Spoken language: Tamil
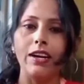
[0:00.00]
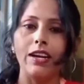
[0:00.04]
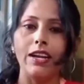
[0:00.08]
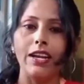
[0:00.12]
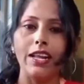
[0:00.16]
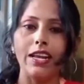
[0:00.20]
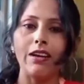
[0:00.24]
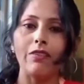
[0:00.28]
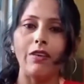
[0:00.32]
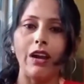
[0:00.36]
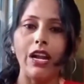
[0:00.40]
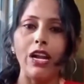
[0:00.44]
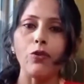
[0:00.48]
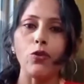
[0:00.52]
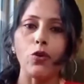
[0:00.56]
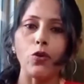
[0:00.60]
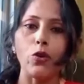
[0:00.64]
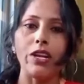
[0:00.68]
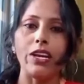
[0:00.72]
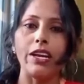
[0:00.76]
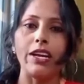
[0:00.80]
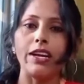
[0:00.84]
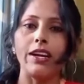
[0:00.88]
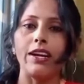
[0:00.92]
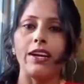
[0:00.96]
இன்னைக்கு
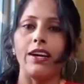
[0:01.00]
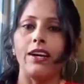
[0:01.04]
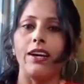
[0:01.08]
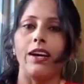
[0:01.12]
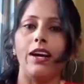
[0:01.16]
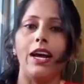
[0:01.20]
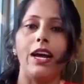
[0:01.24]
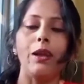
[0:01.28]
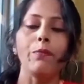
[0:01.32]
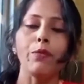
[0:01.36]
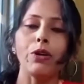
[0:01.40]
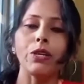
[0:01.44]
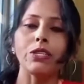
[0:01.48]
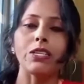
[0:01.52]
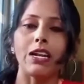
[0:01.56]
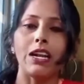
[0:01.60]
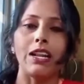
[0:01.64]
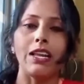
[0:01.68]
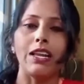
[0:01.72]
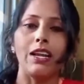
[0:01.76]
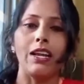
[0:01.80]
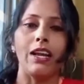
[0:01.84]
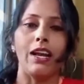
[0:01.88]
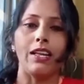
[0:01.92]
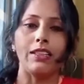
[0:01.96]
வள்ளுவருடைய ஐம்பன்
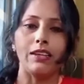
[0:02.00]
சொல்லி